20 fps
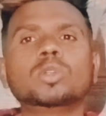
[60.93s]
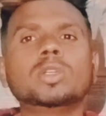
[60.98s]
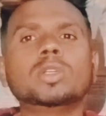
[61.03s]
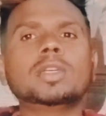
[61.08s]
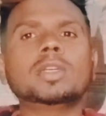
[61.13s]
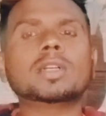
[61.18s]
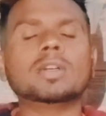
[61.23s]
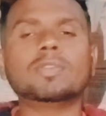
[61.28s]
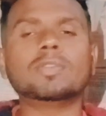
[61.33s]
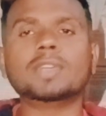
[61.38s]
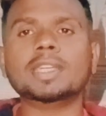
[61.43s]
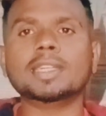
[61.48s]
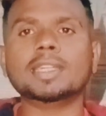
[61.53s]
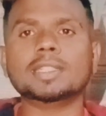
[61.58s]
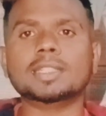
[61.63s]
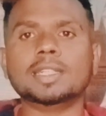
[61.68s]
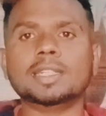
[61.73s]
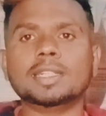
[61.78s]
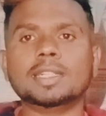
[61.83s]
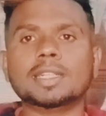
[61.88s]
जो रिकवरी
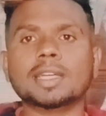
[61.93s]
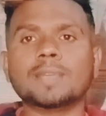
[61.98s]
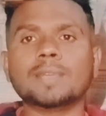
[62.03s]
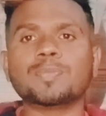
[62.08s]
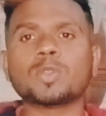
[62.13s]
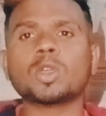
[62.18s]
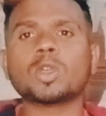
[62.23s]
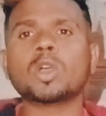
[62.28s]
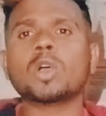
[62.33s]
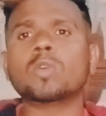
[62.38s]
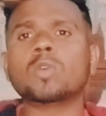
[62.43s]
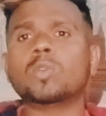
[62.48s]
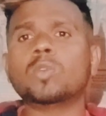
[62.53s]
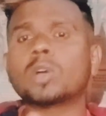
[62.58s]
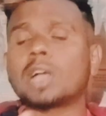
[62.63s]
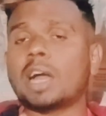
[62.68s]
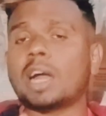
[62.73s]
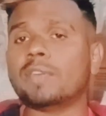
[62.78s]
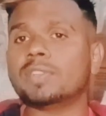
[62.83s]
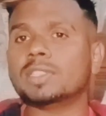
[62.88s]
एजेंट है वो
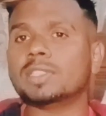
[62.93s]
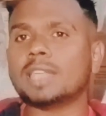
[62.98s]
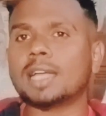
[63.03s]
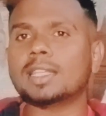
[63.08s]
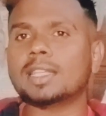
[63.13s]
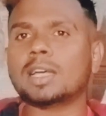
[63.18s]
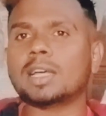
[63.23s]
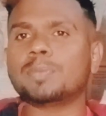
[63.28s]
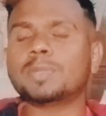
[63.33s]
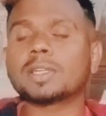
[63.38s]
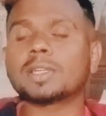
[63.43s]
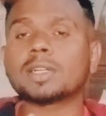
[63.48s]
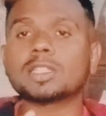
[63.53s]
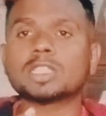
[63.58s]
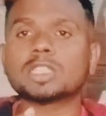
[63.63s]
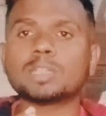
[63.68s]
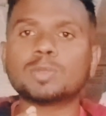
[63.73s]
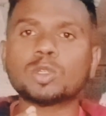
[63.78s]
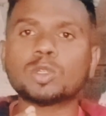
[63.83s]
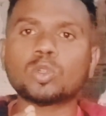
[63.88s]
काफ़ी ज़्यादा अपने
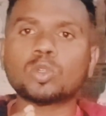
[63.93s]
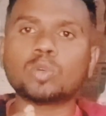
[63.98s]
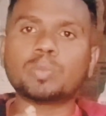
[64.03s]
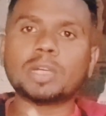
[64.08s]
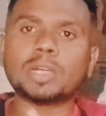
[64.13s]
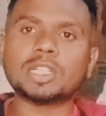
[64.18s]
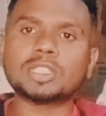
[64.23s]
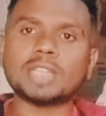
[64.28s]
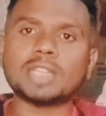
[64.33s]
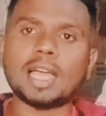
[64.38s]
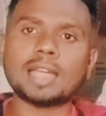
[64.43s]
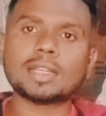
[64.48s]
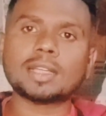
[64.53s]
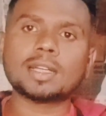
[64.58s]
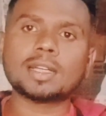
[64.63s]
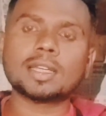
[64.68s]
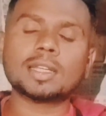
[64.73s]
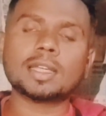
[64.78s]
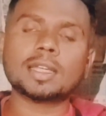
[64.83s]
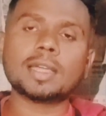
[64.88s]
कस्टमर को परेशान
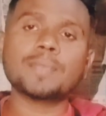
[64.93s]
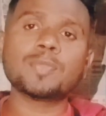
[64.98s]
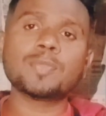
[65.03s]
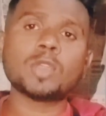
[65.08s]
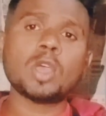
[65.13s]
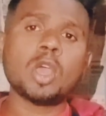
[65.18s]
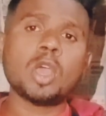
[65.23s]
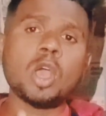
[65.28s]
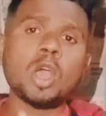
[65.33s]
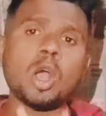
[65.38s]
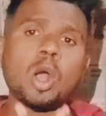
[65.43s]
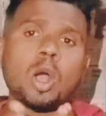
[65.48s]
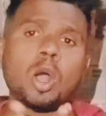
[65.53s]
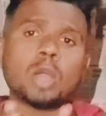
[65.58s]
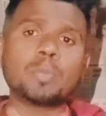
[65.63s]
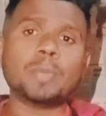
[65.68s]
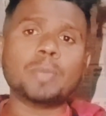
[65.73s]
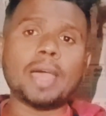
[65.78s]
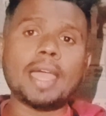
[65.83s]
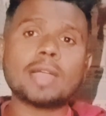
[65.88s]
कर रहे हैं
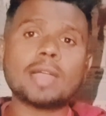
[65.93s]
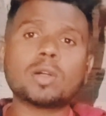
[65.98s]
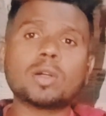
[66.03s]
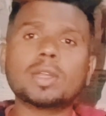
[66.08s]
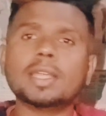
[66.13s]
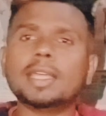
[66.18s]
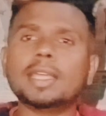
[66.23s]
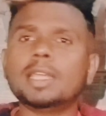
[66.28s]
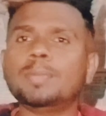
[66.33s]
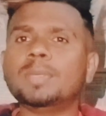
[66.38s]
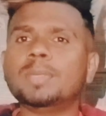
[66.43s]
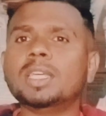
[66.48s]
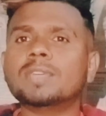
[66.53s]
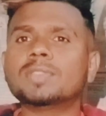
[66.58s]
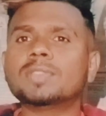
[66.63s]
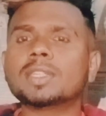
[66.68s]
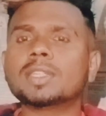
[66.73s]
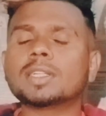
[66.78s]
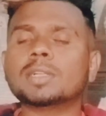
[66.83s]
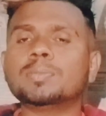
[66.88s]
और बैंक और एन
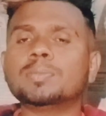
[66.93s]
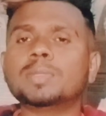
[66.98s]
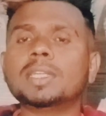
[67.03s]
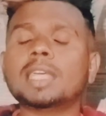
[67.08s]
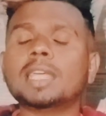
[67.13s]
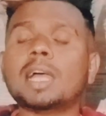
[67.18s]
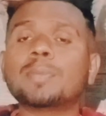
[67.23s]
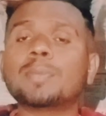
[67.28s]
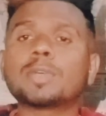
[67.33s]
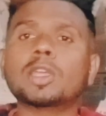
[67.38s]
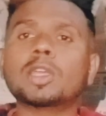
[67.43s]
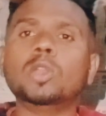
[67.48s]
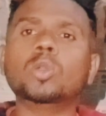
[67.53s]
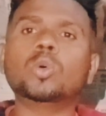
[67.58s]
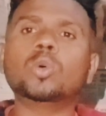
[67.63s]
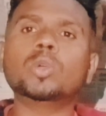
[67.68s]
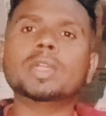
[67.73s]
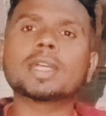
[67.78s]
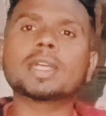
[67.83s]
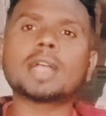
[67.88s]
कंपनी आपके
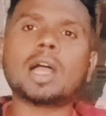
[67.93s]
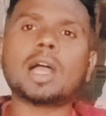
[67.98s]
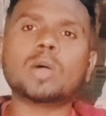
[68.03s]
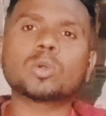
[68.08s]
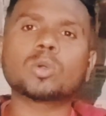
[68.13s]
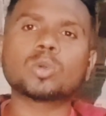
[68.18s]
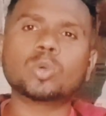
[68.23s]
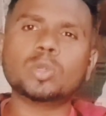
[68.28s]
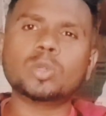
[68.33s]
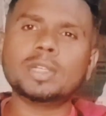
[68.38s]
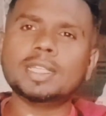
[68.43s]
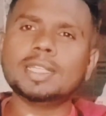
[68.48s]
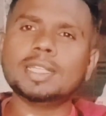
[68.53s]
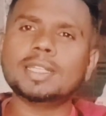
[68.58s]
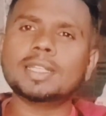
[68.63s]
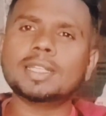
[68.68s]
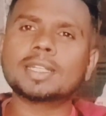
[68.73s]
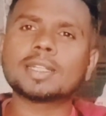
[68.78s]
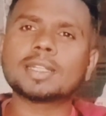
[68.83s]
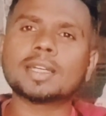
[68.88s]
लोन अकाउंट को
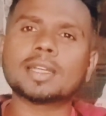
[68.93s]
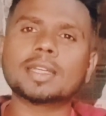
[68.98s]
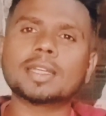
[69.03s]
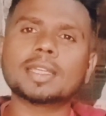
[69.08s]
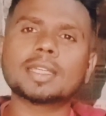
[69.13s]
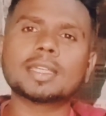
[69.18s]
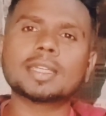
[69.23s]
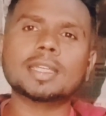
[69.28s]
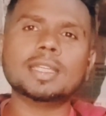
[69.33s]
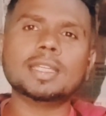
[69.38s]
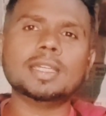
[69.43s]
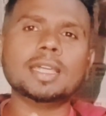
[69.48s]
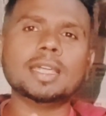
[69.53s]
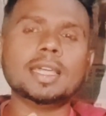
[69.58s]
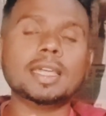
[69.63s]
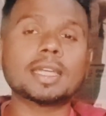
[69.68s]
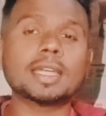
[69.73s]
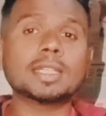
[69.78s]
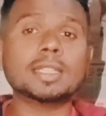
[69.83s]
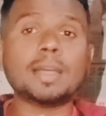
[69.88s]
डीग्रेड करने के लिए
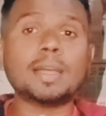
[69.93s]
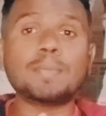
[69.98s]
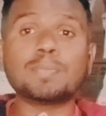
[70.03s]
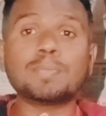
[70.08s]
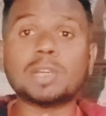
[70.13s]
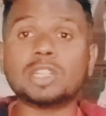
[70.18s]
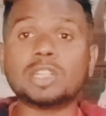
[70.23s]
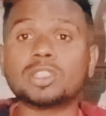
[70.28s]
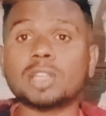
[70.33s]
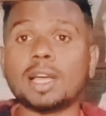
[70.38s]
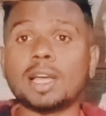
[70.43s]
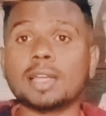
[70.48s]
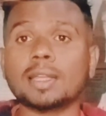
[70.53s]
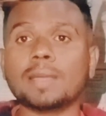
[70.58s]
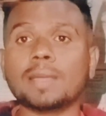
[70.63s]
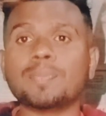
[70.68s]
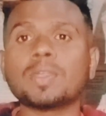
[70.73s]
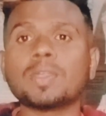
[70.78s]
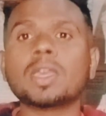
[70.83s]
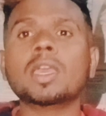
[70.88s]
एकदम परेशान
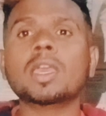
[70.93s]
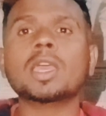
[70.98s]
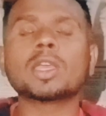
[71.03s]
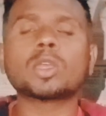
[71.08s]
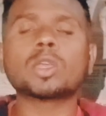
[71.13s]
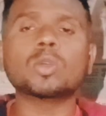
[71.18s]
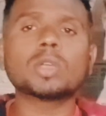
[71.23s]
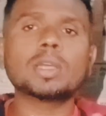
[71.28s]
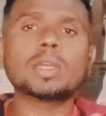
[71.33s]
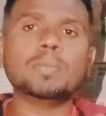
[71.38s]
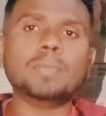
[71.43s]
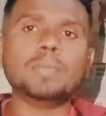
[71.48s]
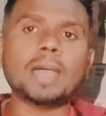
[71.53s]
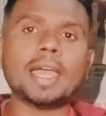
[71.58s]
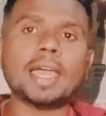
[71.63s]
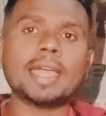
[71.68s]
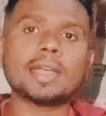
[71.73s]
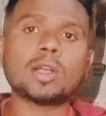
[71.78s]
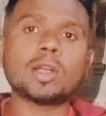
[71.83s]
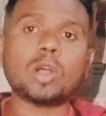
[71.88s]
है क्योंकि
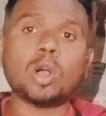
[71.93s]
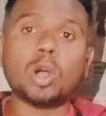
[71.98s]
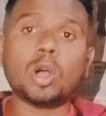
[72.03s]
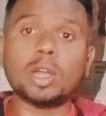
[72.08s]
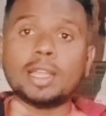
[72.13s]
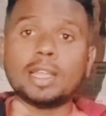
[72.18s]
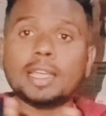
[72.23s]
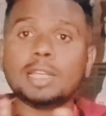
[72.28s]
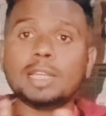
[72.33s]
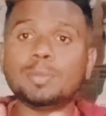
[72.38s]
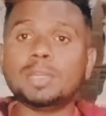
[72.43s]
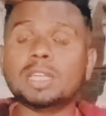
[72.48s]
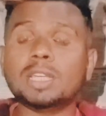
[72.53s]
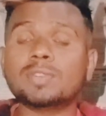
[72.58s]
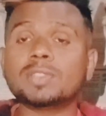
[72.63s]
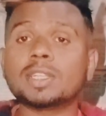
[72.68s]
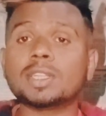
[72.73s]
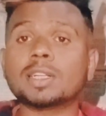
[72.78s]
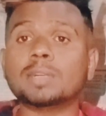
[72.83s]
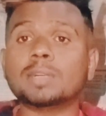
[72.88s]
बैंक और एन
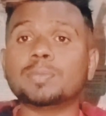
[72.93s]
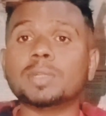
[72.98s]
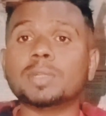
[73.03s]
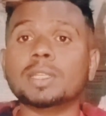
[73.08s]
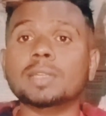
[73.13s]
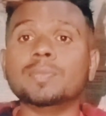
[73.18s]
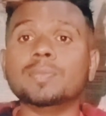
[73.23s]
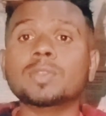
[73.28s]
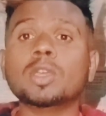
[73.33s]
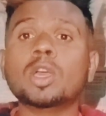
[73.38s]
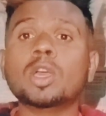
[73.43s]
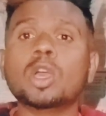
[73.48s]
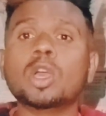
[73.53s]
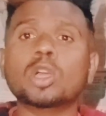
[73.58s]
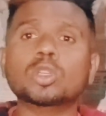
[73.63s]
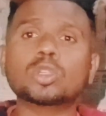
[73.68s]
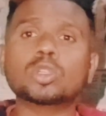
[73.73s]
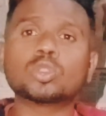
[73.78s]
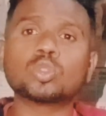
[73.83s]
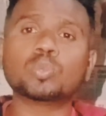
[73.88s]
कंपनी
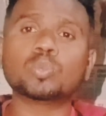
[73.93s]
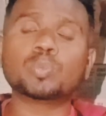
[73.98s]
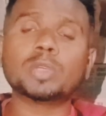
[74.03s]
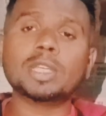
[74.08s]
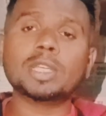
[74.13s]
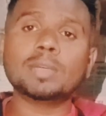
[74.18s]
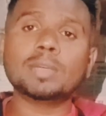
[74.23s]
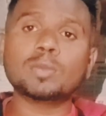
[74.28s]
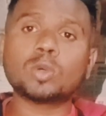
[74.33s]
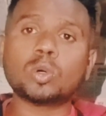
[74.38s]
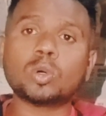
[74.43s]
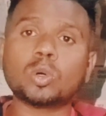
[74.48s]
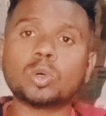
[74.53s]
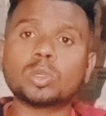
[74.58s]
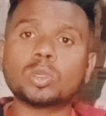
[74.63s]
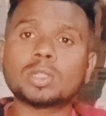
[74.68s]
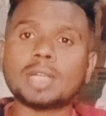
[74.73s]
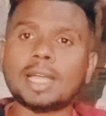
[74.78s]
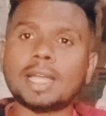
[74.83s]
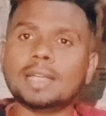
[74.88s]
जो सुप्रीम
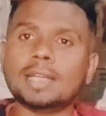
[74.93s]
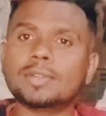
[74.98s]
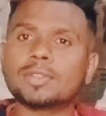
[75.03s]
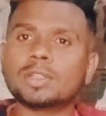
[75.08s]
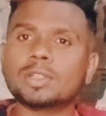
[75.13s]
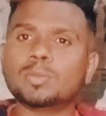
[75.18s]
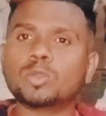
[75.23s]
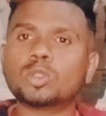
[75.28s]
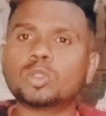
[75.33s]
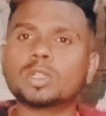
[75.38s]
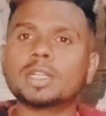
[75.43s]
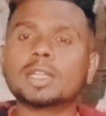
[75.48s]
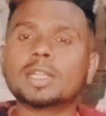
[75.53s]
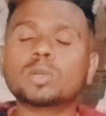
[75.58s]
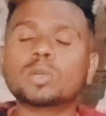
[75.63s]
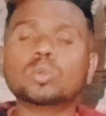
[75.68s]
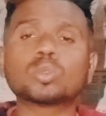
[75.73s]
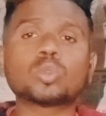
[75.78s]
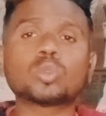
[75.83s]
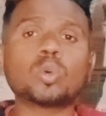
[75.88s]
कोर्ट का एंट्री मोडर है
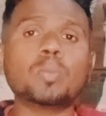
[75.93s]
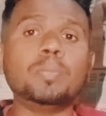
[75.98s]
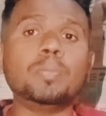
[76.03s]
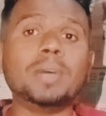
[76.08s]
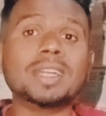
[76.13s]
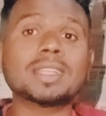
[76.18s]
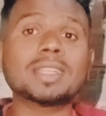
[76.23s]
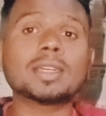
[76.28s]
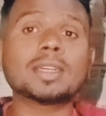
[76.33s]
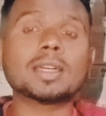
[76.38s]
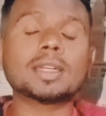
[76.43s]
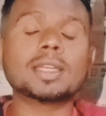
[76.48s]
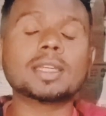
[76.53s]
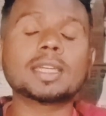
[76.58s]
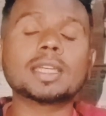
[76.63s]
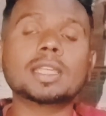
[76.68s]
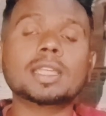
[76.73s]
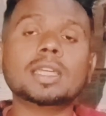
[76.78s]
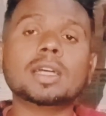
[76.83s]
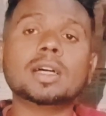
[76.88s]
उसको बंद करने
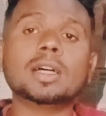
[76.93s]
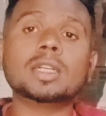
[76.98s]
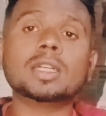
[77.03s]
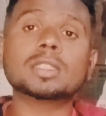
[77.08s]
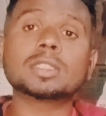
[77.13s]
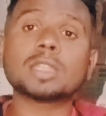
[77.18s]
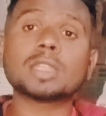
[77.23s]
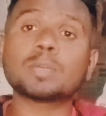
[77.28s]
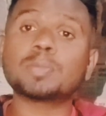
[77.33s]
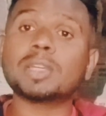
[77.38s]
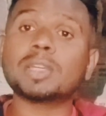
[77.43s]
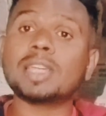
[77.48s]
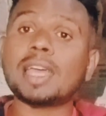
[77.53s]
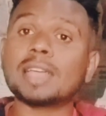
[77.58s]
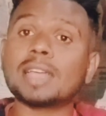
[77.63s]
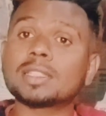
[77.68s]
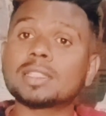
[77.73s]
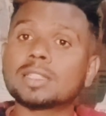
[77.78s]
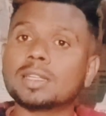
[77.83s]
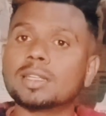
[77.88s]
के लिए हर सख्त
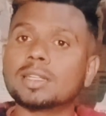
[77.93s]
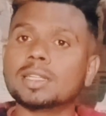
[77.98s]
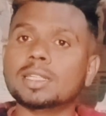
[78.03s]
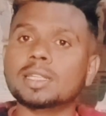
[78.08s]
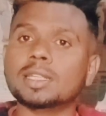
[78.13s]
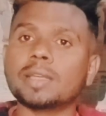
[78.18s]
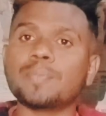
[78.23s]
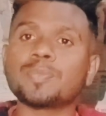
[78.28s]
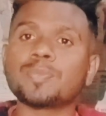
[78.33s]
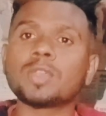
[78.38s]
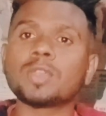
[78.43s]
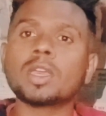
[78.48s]
प्रयास कर रही है